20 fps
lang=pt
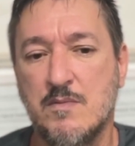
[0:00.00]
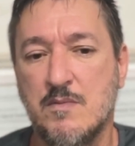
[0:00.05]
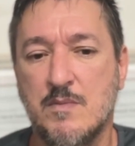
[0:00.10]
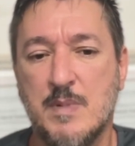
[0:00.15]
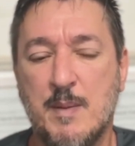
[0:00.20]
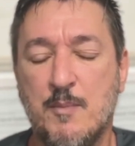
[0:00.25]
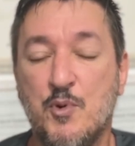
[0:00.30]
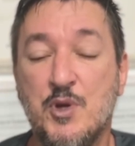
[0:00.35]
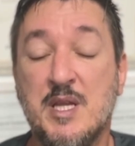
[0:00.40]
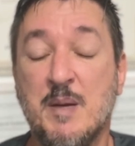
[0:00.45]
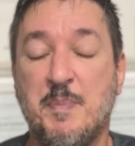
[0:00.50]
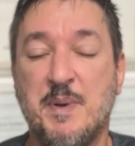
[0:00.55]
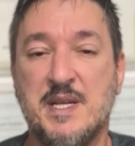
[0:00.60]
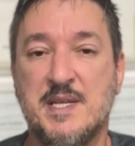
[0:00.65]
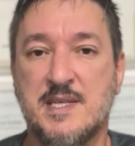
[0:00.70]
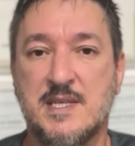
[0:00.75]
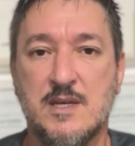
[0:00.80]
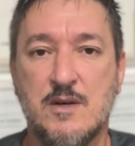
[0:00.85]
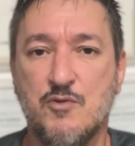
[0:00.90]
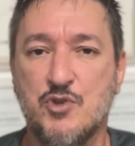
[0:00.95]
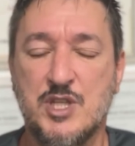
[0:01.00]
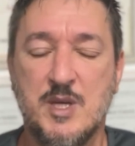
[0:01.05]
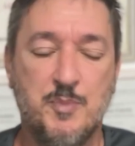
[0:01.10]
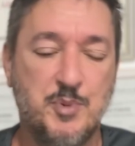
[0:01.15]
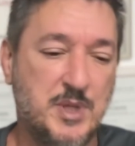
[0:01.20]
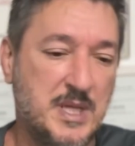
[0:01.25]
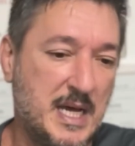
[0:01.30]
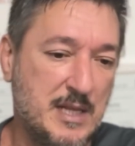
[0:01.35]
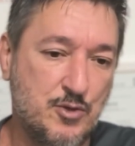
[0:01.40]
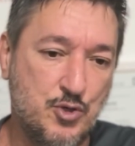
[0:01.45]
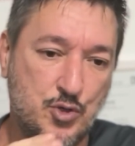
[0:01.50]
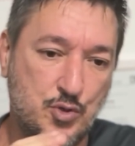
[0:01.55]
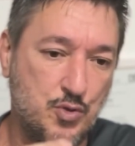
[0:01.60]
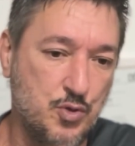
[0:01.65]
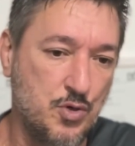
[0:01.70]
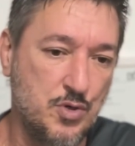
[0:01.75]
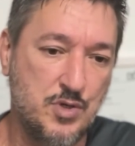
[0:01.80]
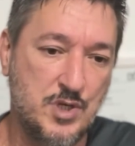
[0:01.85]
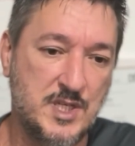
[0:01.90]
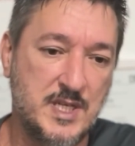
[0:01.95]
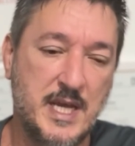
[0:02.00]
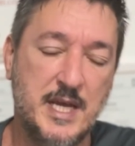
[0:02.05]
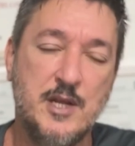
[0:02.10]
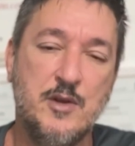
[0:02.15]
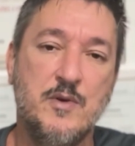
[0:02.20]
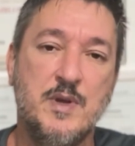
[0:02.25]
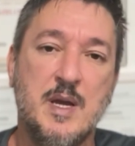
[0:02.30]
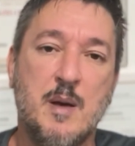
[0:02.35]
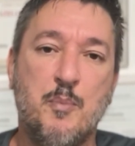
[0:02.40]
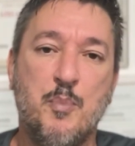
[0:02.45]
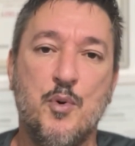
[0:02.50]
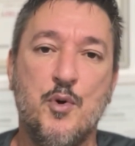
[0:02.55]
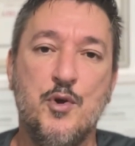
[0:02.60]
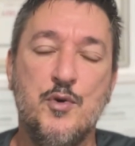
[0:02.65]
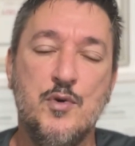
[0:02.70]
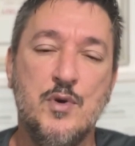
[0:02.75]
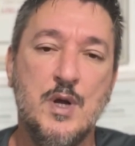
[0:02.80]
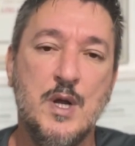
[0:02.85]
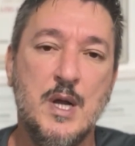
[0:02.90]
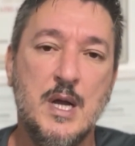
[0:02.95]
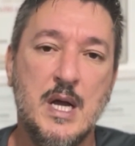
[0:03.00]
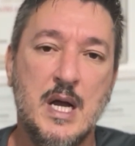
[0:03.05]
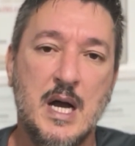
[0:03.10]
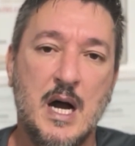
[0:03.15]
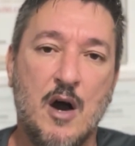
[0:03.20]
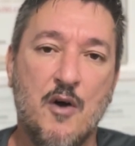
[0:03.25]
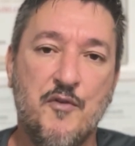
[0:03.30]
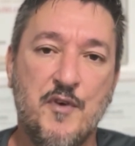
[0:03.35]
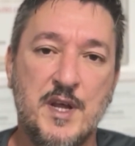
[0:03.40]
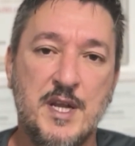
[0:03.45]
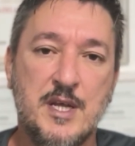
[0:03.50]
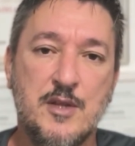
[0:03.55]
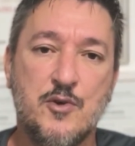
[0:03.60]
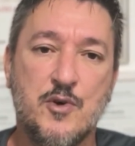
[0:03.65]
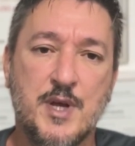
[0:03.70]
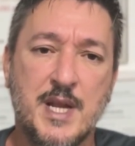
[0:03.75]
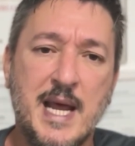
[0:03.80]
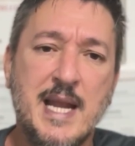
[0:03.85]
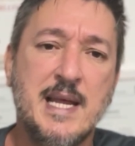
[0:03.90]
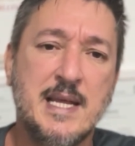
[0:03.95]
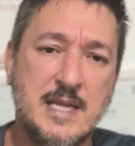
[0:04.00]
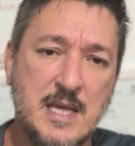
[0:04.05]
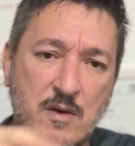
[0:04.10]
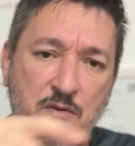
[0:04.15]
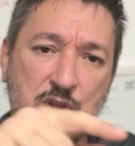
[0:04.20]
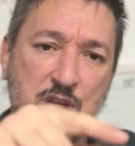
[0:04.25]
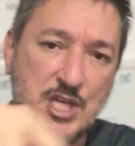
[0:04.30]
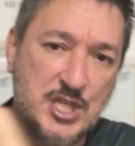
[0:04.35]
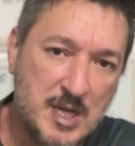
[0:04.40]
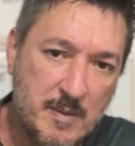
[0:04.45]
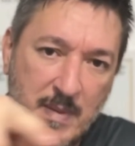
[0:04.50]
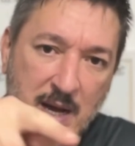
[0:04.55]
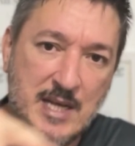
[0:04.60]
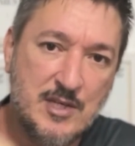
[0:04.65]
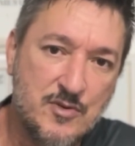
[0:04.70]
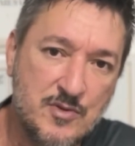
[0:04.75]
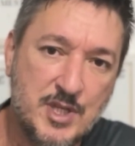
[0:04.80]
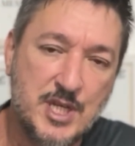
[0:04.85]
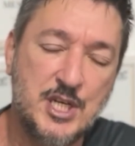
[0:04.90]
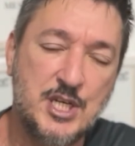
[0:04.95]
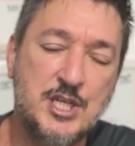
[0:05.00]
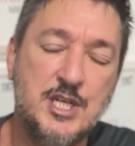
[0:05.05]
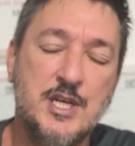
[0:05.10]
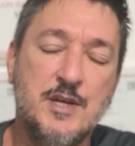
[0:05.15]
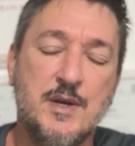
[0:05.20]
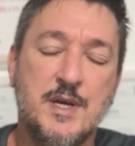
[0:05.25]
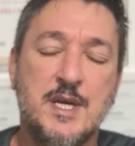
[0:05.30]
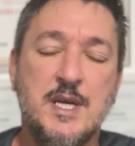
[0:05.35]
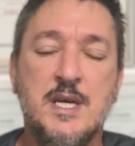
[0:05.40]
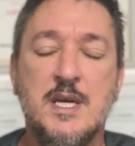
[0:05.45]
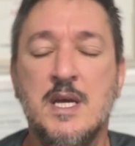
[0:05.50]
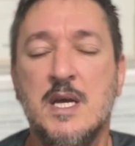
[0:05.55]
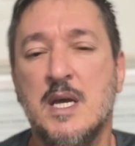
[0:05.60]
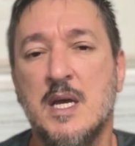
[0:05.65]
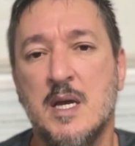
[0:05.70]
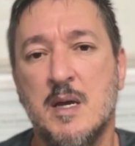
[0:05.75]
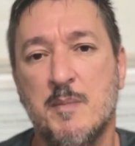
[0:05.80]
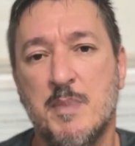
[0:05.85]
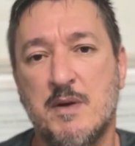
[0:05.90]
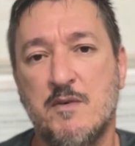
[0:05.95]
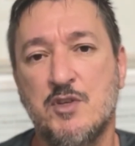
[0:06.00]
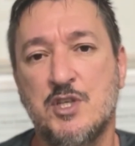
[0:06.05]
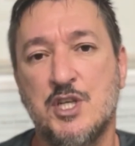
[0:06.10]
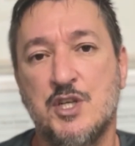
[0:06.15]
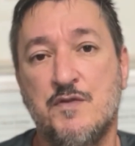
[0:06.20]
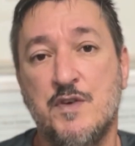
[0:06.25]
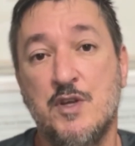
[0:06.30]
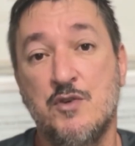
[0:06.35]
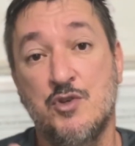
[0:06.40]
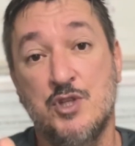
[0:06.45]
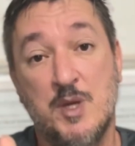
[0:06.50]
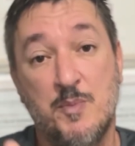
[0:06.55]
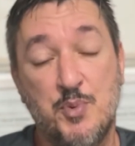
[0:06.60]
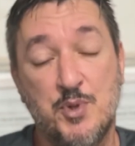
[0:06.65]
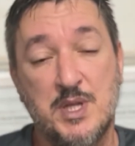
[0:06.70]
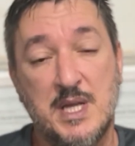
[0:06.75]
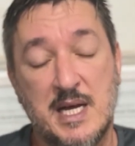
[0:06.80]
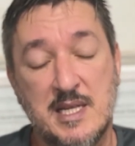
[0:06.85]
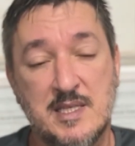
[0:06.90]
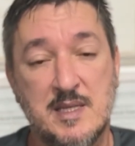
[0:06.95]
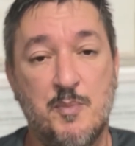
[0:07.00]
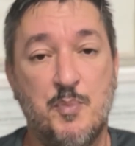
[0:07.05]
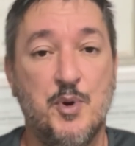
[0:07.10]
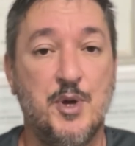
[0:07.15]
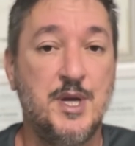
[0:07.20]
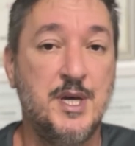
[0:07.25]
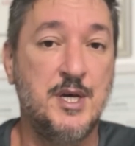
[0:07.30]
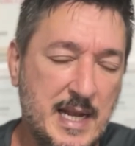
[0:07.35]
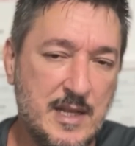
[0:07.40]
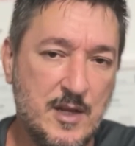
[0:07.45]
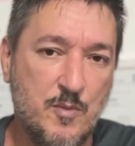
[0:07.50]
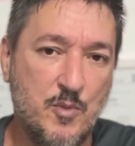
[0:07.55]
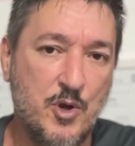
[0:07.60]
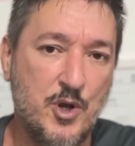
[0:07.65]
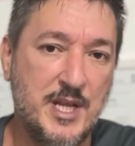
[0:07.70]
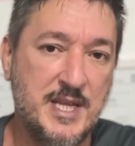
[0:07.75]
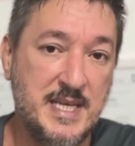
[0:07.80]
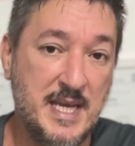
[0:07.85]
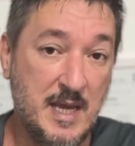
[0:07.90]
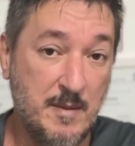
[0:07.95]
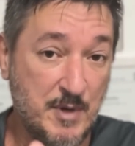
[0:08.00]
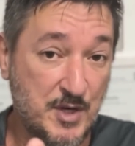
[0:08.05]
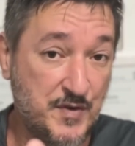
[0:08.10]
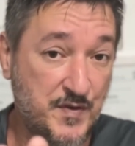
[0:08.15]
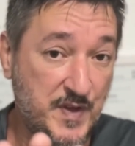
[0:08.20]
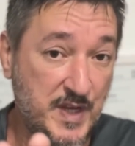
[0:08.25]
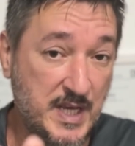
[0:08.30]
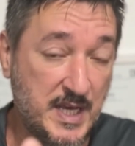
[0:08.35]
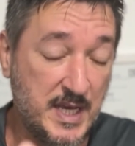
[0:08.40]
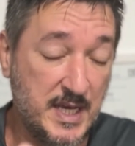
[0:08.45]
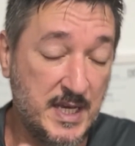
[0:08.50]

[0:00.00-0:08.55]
É muita pressão, os deputados todos saíram em apoio ao Fernando Crelli. Até eu vou deixar mais um trechinho aqui para vocês verem os deputados apoiando. Dê uma olhadinha aí, mas fiquem